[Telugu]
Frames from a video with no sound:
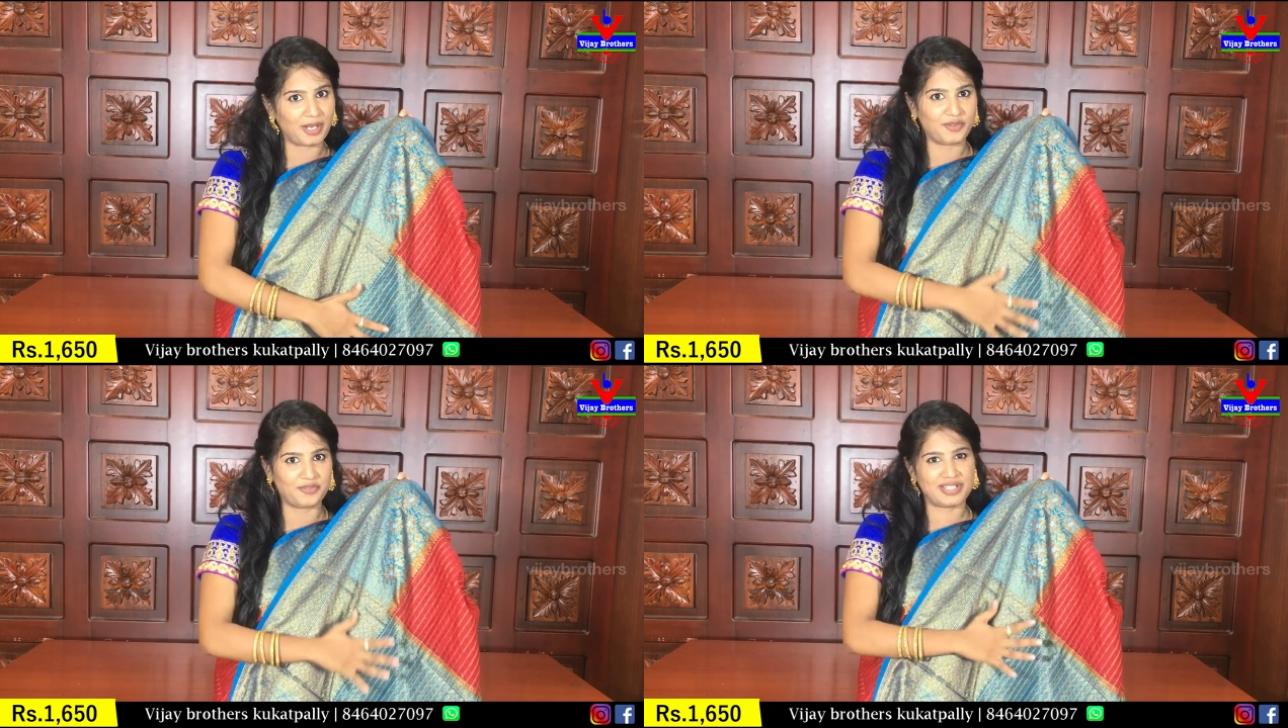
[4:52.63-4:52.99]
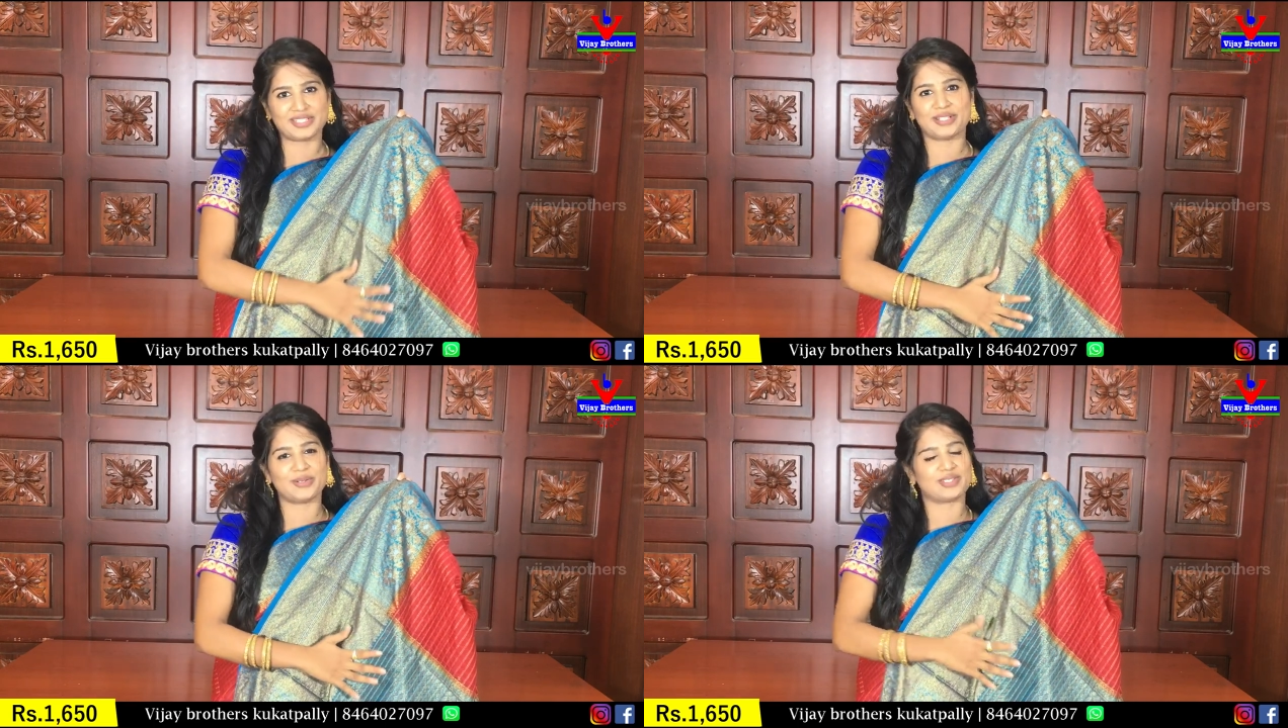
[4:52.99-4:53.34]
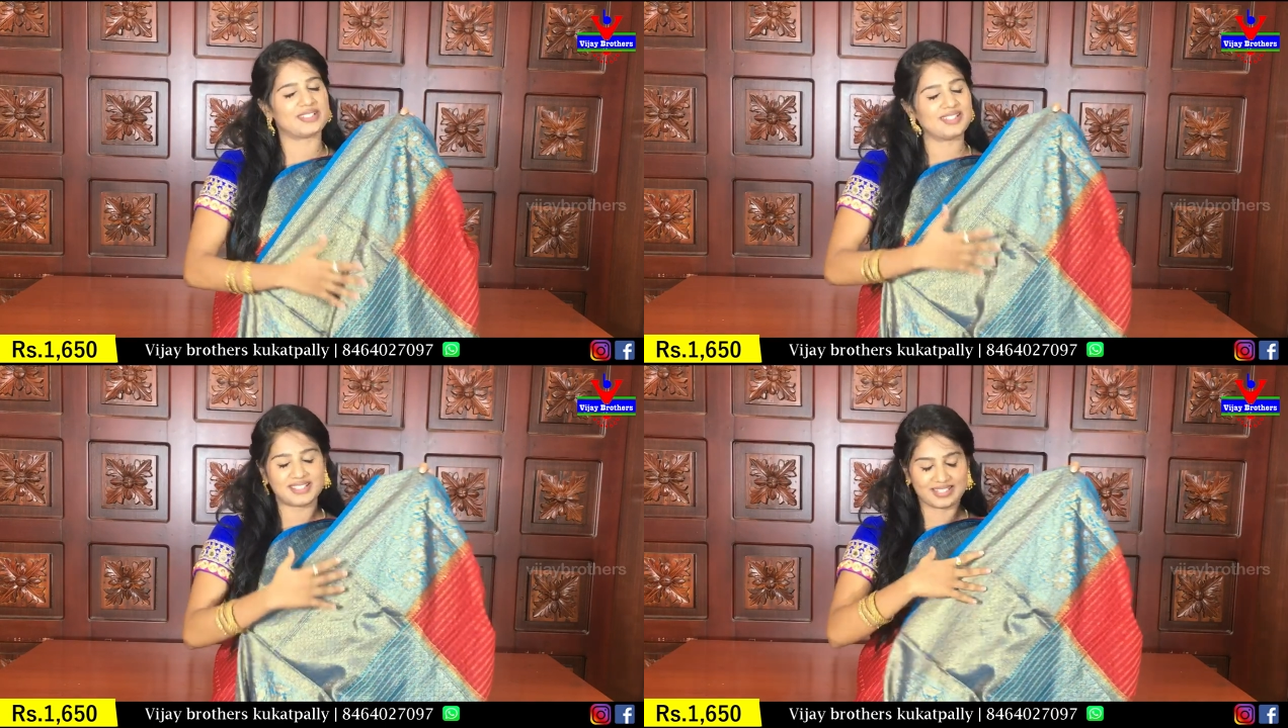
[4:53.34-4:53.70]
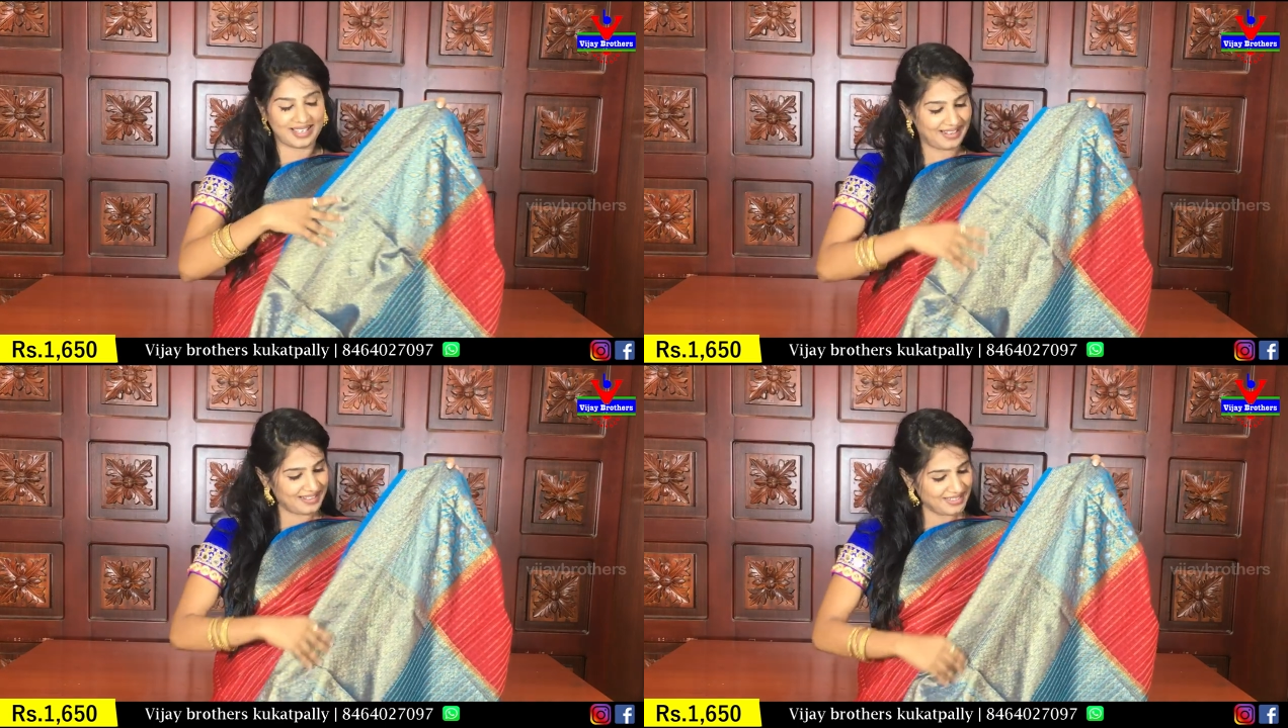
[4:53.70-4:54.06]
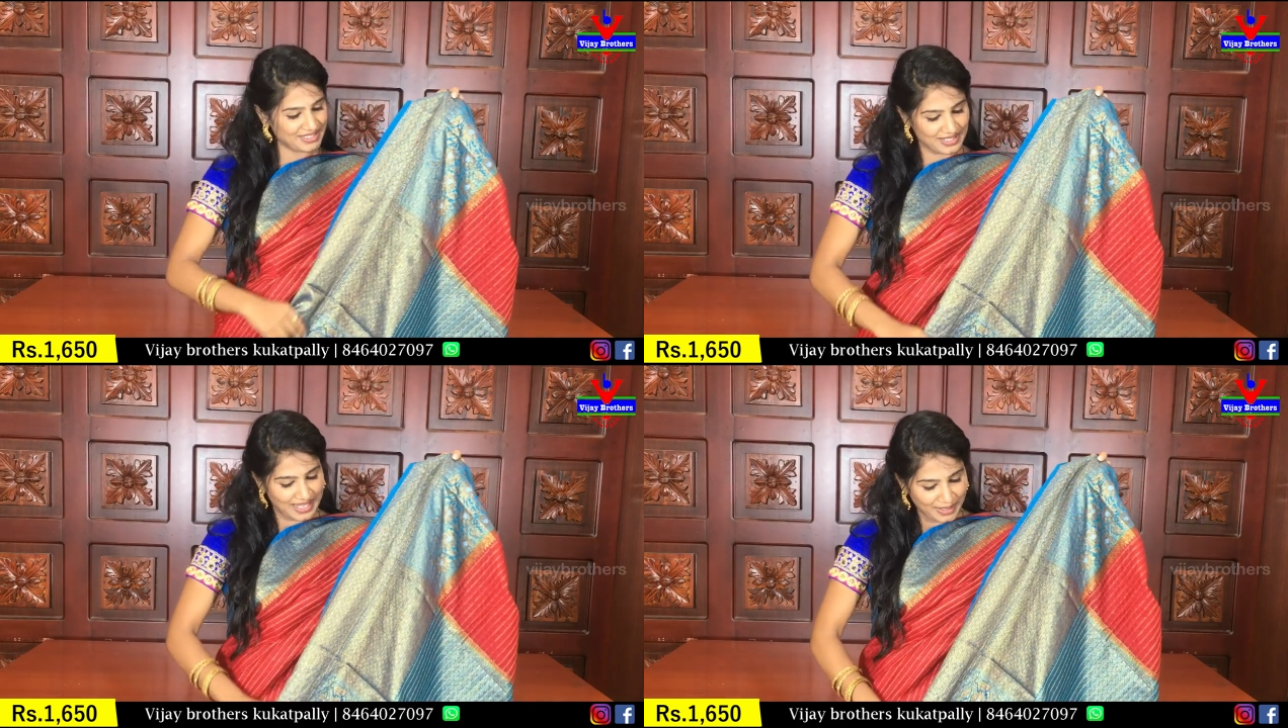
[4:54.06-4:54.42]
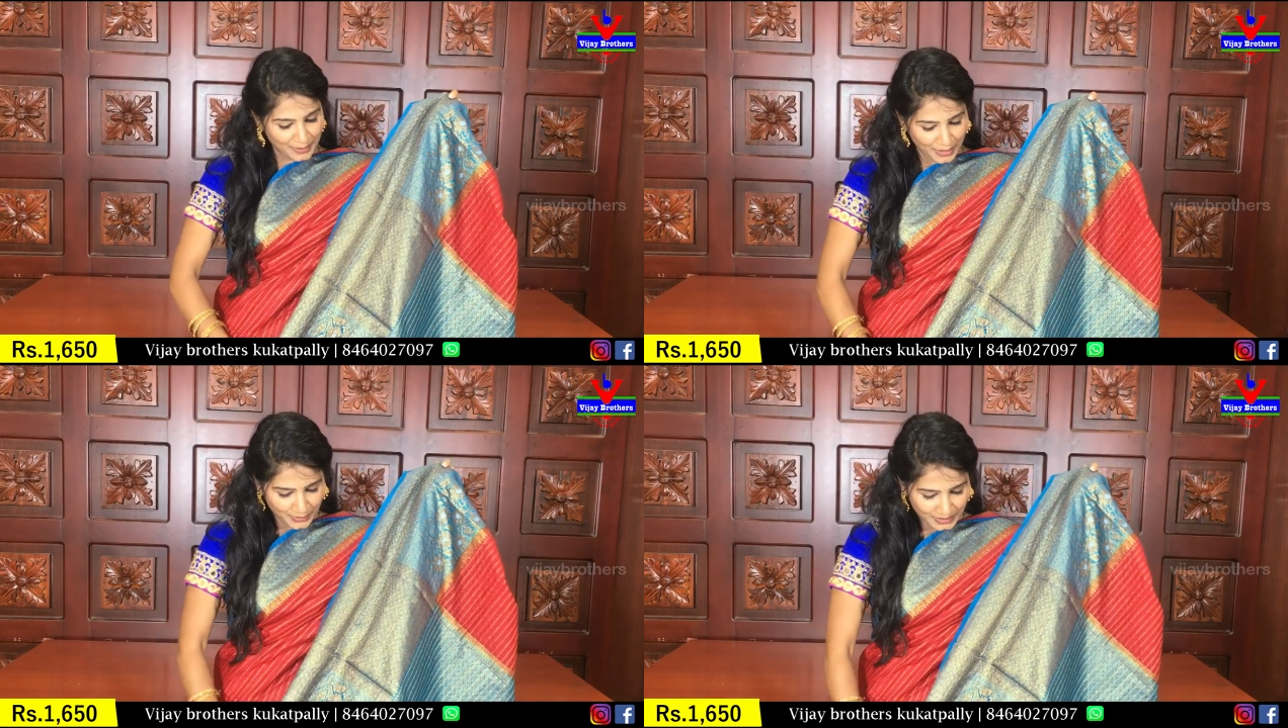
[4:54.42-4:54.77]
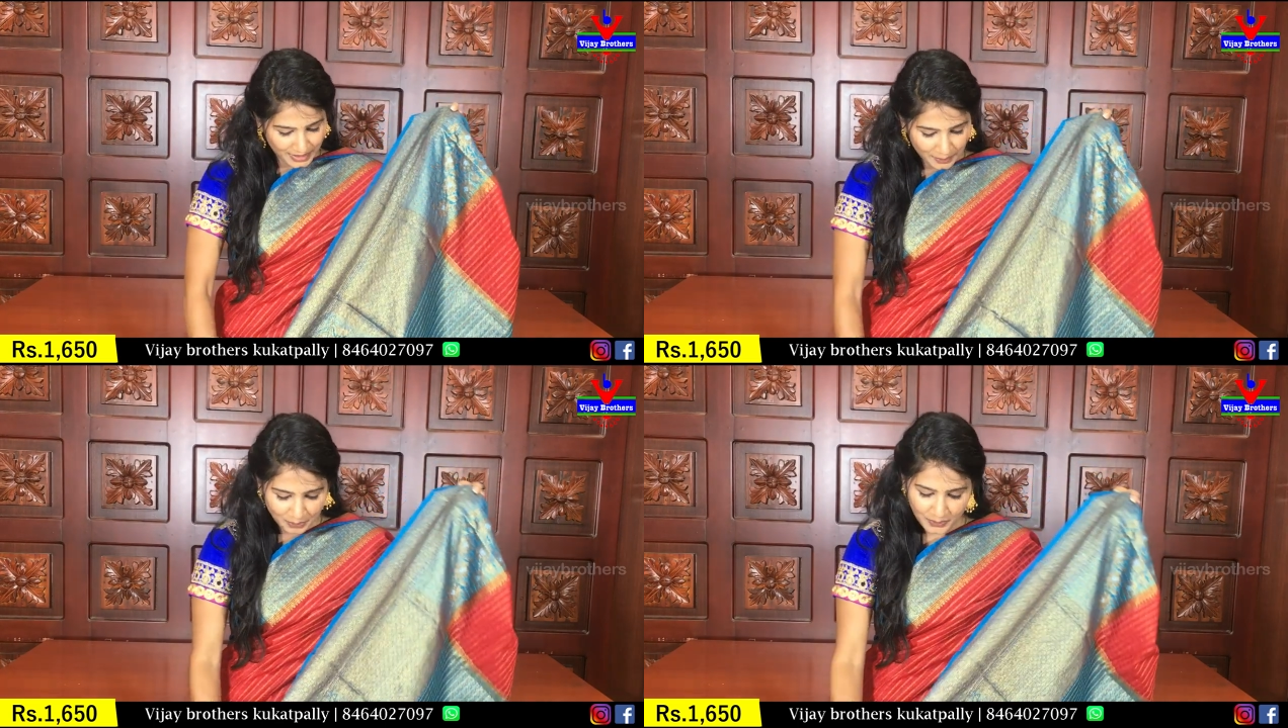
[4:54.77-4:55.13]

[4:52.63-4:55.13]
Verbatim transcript: పళ్ళు ఫినిషింగ్ వచ్చింది చాలా అంటే చాలా బాగుంది